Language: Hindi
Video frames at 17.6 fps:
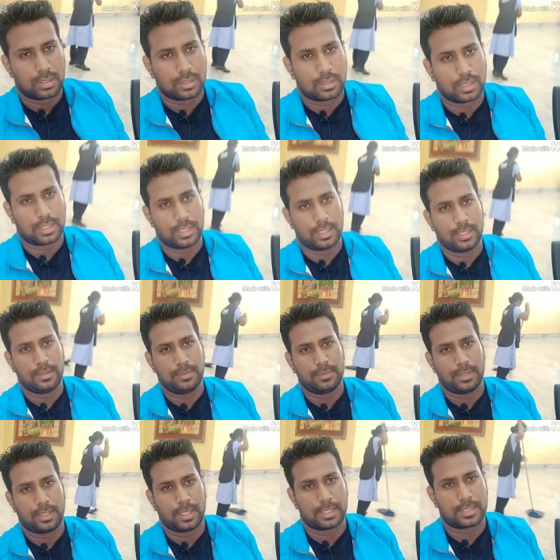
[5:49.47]
करिए
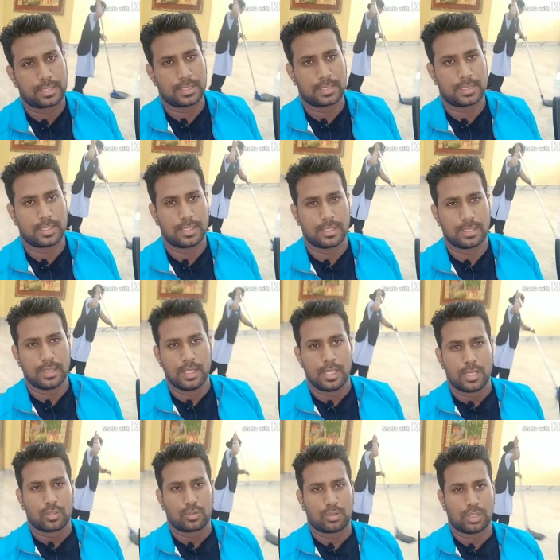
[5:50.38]
एक्सेस है ना
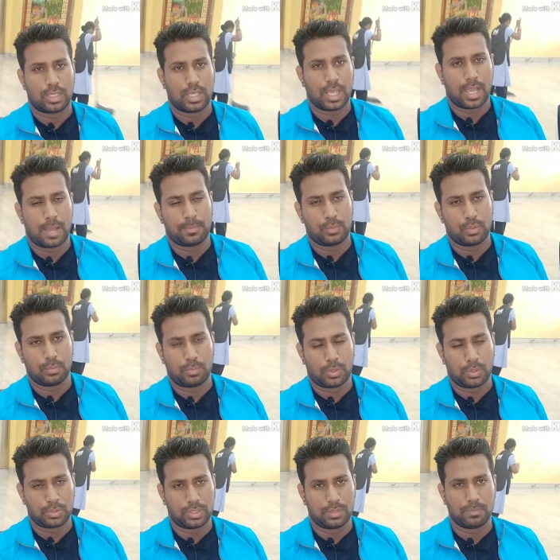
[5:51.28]
तो ये आपको
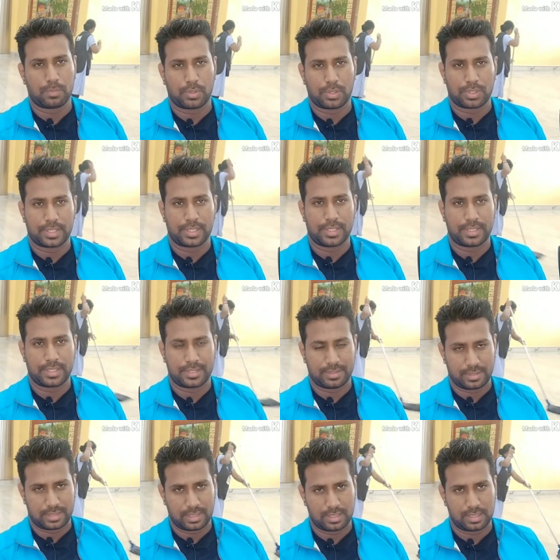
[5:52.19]
बहुत इंपॉर्टेंट
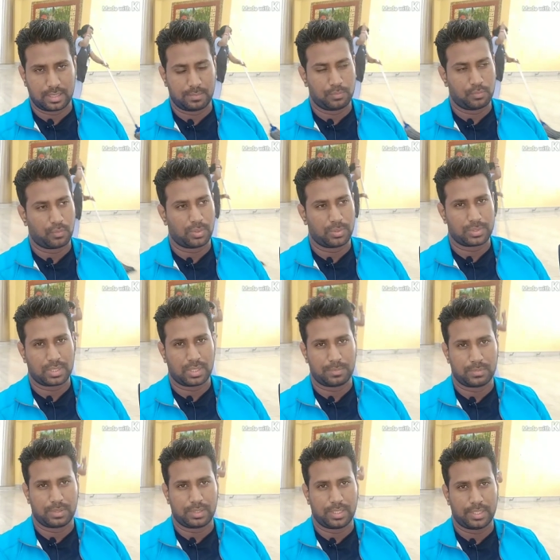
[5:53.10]
चीज़ है इन्फॉर्मेशन
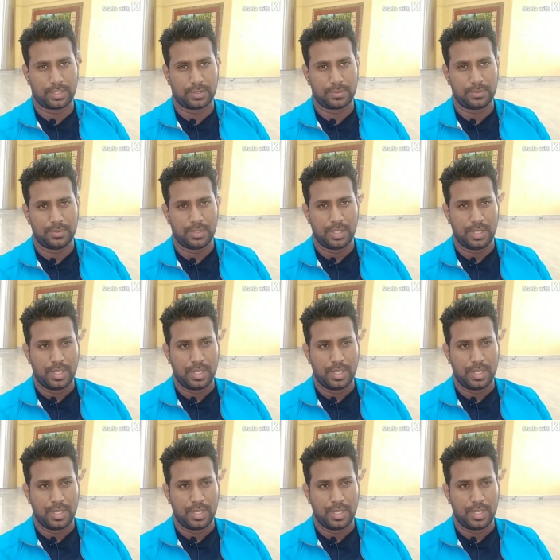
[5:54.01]
आपको दे रहा हूँ